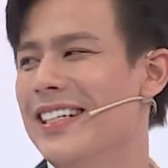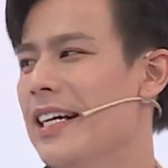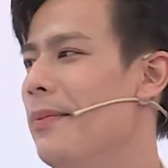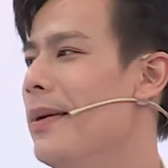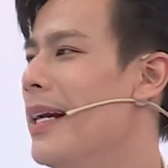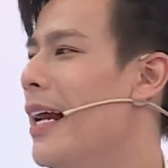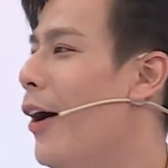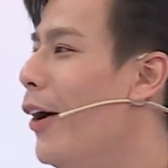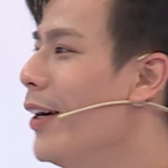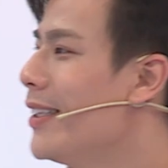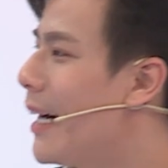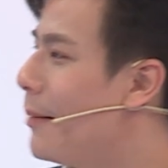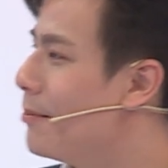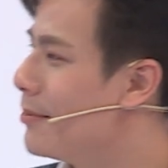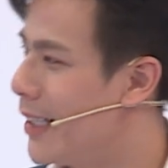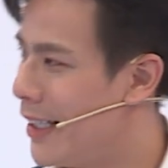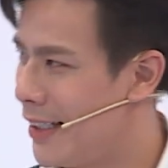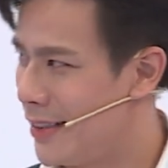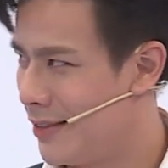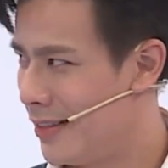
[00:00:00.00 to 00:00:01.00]
Bây giờ mình hỏi
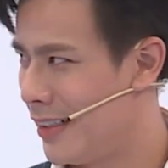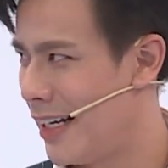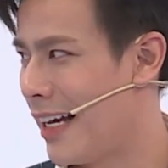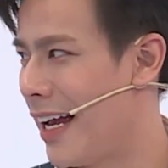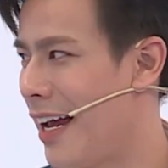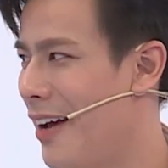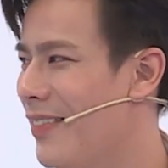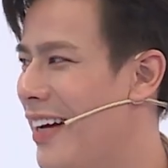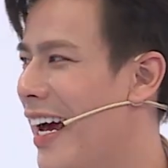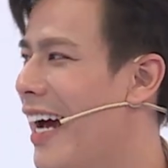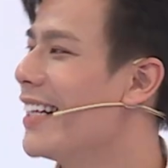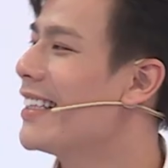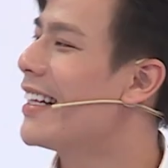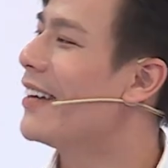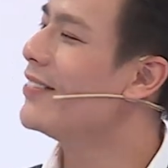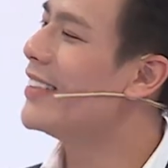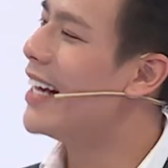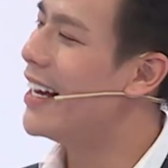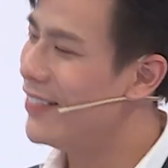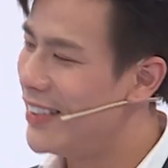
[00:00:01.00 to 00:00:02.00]
Tâm nè, là ngày hôm nay
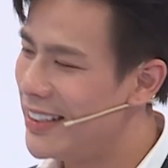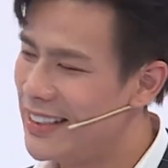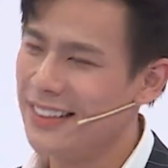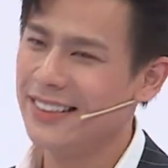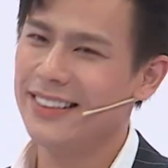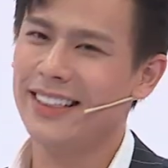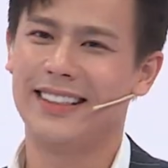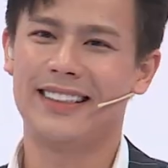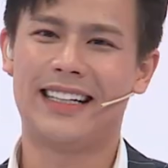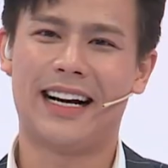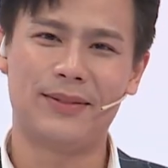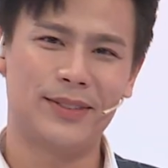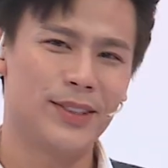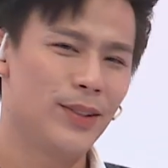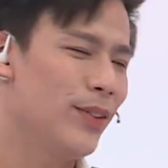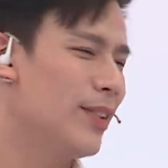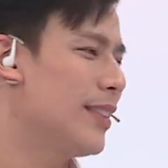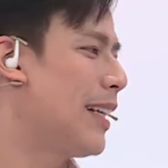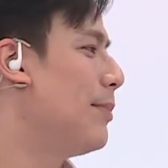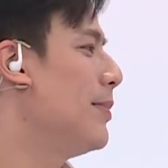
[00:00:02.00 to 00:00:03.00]
Tâm đến với chương trình, cảm
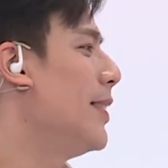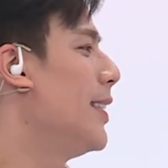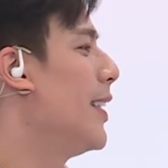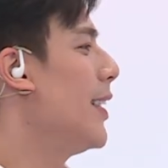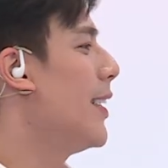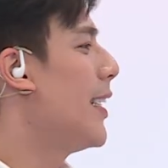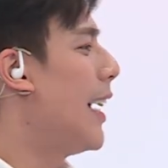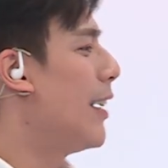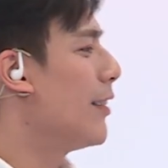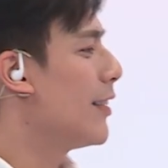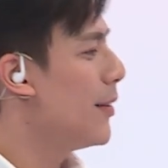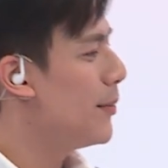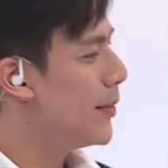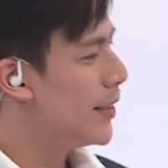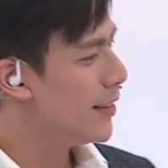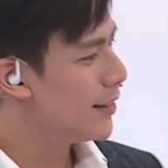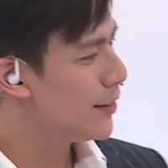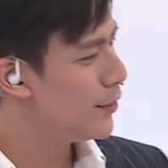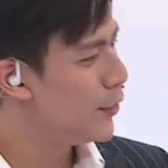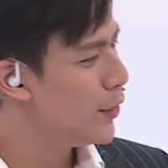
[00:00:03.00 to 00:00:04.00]
xúc của Tâm như thế nào khi mà
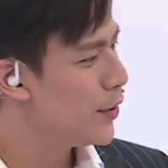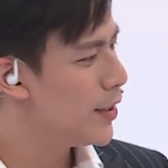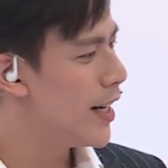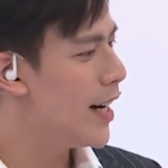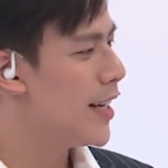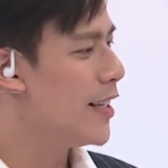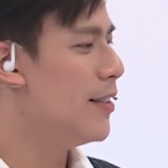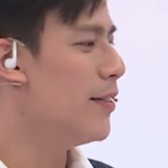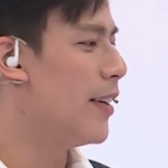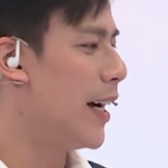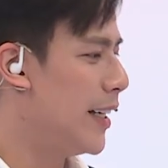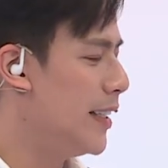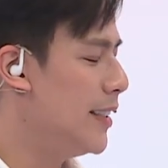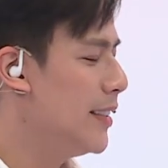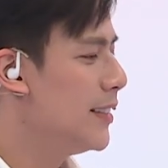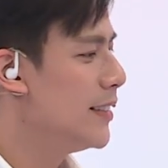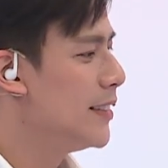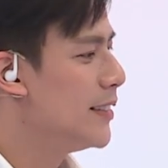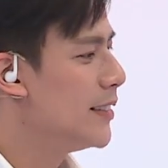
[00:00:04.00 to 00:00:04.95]
được vui chơi như vậy?